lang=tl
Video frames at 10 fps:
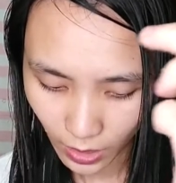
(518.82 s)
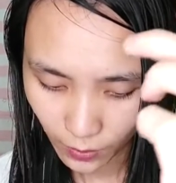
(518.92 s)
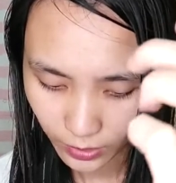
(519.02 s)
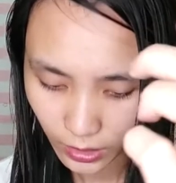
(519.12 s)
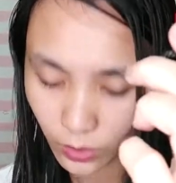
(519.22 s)

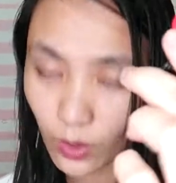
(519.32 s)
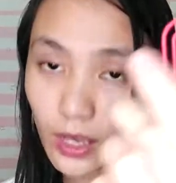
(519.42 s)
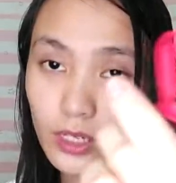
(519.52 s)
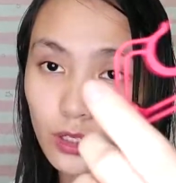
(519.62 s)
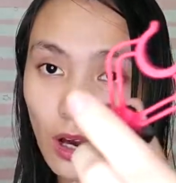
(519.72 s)
tawag dito
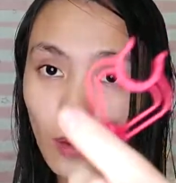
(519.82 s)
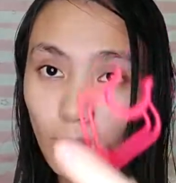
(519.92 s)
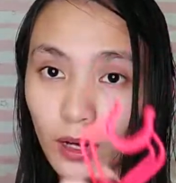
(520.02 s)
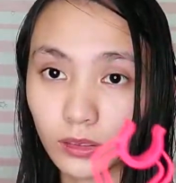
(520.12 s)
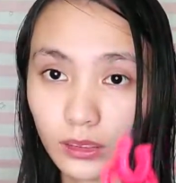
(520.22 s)
ay shock
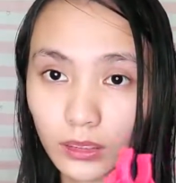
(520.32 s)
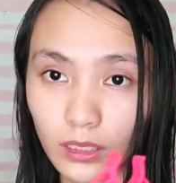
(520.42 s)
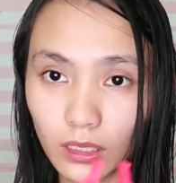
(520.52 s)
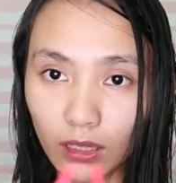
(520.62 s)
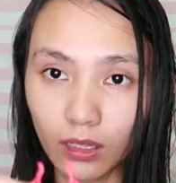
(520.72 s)
mount.
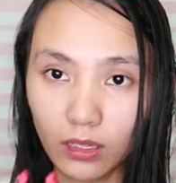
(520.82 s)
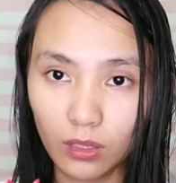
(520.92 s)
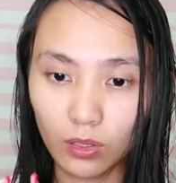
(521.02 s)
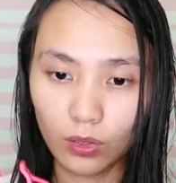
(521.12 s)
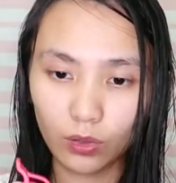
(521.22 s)

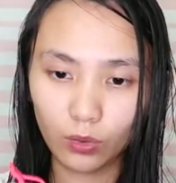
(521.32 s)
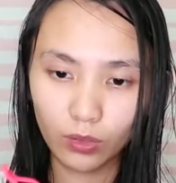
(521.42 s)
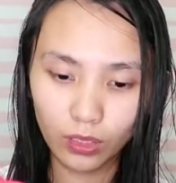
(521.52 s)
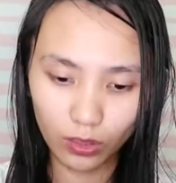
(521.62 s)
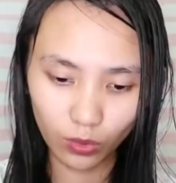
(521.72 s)
So,
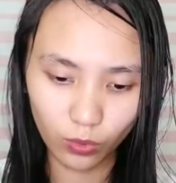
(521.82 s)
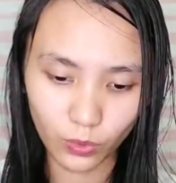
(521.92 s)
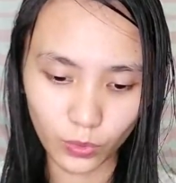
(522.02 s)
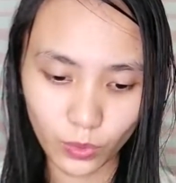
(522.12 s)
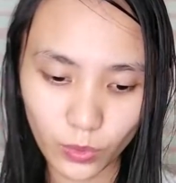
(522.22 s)

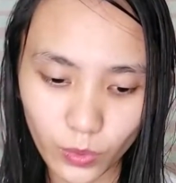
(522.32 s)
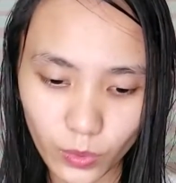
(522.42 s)
dito,